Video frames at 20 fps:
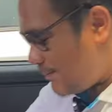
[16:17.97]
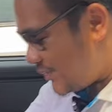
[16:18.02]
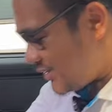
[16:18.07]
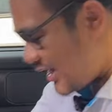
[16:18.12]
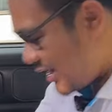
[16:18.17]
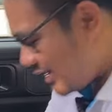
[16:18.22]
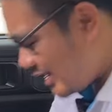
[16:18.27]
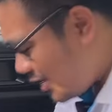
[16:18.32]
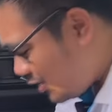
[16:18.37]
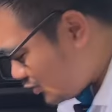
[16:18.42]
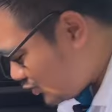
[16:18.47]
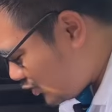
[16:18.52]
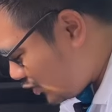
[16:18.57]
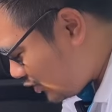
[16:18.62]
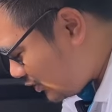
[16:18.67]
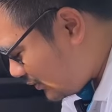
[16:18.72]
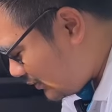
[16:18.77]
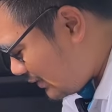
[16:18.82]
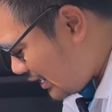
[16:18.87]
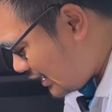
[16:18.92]
penyangga
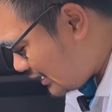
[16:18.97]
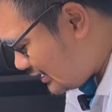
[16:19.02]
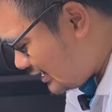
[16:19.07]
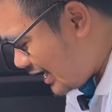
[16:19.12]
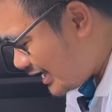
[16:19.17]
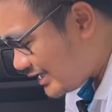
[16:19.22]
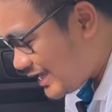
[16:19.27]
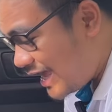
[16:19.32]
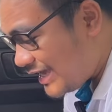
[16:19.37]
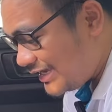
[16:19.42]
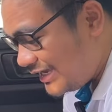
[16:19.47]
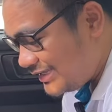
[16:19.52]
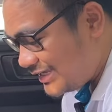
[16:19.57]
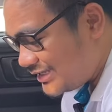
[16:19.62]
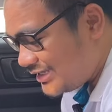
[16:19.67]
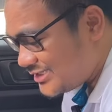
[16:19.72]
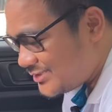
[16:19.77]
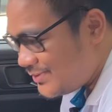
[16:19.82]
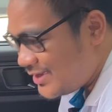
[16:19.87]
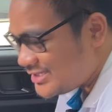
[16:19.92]
untuk bagian kakinya
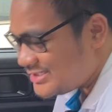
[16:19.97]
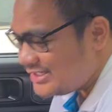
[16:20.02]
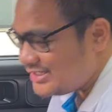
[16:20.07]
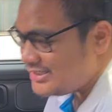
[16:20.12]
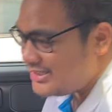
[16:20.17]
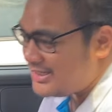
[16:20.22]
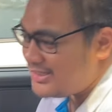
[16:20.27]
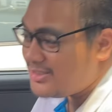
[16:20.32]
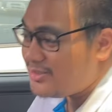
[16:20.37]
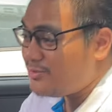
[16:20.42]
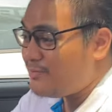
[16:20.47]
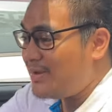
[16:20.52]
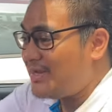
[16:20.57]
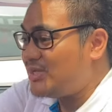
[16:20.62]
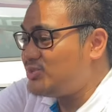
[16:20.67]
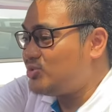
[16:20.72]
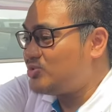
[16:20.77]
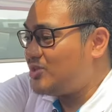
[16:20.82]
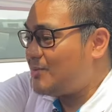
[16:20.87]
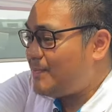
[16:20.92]
di sebelah sini. Ini di
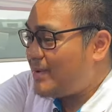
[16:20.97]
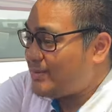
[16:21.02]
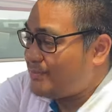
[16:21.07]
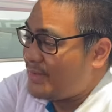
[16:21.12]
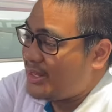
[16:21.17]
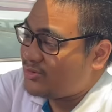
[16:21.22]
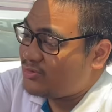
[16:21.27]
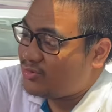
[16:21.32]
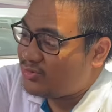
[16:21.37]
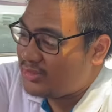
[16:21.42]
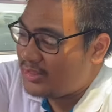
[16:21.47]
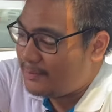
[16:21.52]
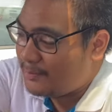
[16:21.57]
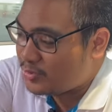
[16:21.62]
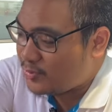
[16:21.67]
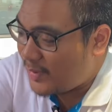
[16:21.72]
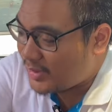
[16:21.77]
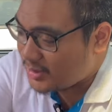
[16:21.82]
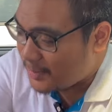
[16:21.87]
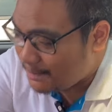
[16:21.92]
bagian juga depan baik itu di
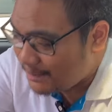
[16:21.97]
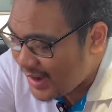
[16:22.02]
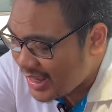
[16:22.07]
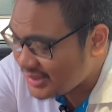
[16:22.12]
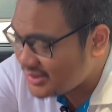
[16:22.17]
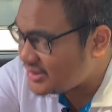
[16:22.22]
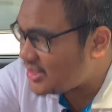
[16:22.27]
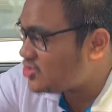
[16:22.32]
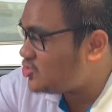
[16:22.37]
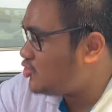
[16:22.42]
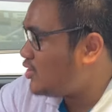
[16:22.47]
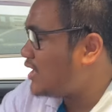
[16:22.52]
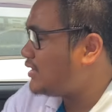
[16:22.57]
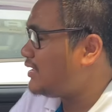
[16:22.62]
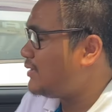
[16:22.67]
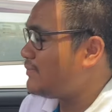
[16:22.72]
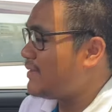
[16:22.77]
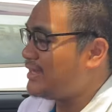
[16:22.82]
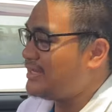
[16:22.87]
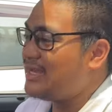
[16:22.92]
penumpang depan dan juga
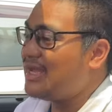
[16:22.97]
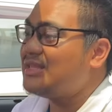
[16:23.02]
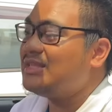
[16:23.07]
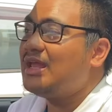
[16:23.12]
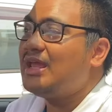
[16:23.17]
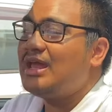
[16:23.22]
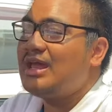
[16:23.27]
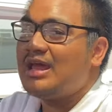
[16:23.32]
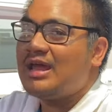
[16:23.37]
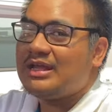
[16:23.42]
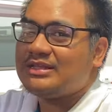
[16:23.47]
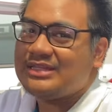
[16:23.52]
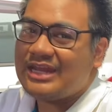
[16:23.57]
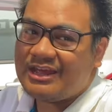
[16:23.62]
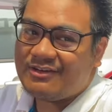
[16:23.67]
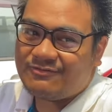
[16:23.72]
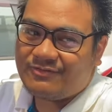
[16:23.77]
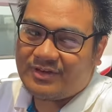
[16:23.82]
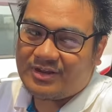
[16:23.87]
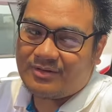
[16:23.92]
di bagian
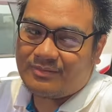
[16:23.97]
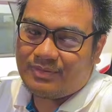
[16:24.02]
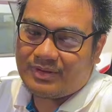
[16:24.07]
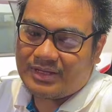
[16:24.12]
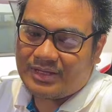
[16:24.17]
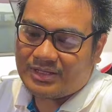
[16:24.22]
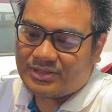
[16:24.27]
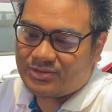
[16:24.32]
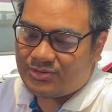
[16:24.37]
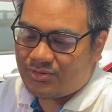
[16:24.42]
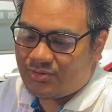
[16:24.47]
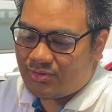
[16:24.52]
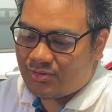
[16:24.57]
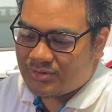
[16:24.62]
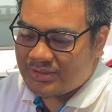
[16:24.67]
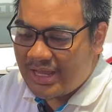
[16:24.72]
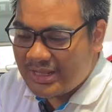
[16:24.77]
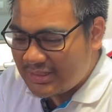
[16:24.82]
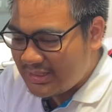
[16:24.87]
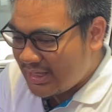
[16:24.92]
driver begitu.
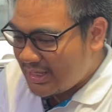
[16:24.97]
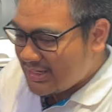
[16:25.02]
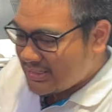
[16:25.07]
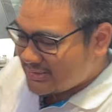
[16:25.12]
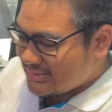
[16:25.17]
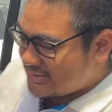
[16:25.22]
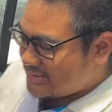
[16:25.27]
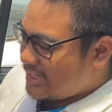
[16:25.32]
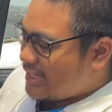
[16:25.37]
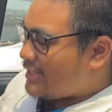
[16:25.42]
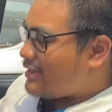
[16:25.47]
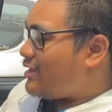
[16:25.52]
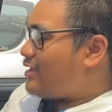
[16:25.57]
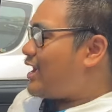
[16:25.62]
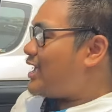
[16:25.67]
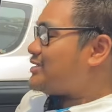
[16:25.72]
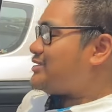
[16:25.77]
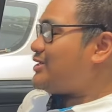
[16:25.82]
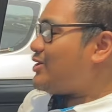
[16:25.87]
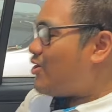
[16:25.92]
Dan secara
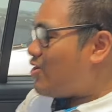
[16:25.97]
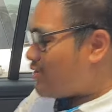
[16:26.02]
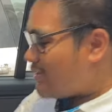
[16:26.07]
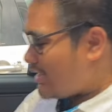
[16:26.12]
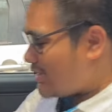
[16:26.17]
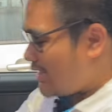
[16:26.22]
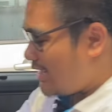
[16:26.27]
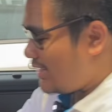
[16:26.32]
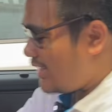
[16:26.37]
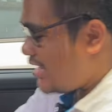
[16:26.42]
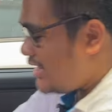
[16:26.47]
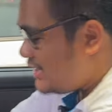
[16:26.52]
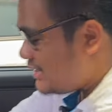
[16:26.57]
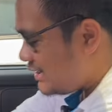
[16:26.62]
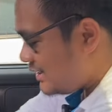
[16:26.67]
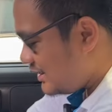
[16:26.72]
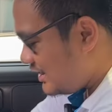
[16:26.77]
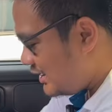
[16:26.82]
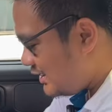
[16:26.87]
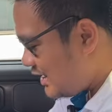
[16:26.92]
kelegaan sih oke okay lah ya.
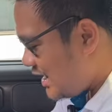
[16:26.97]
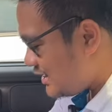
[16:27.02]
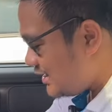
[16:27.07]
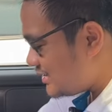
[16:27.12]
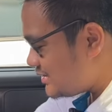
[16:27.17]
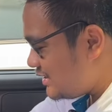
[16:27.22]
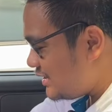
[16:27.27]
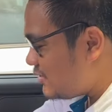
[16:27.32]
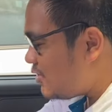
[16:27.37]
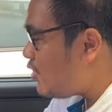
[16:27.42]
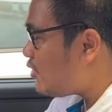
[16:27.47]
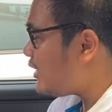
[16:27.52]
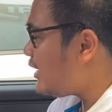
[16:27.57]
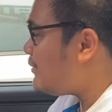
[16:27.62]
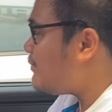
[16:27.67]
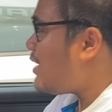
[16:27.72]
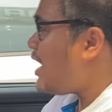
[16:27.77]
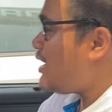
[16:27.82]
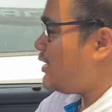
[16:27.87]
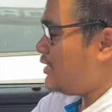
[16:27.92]
Kelegaannya sih oke okay
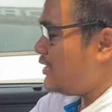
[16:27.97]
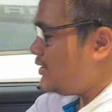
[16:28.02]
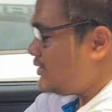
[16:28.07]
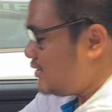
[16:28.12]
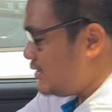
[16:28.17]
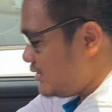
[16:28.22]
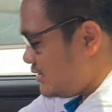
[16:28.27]
banget.